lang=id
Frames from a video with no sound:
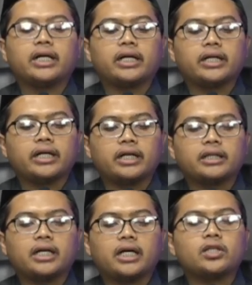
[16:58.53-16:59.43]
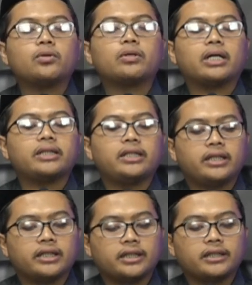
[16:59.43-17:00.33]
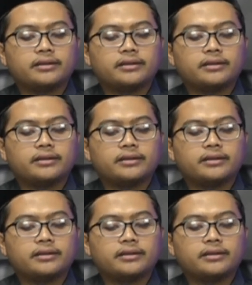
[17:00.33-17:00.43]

akhirat ataukah tidak.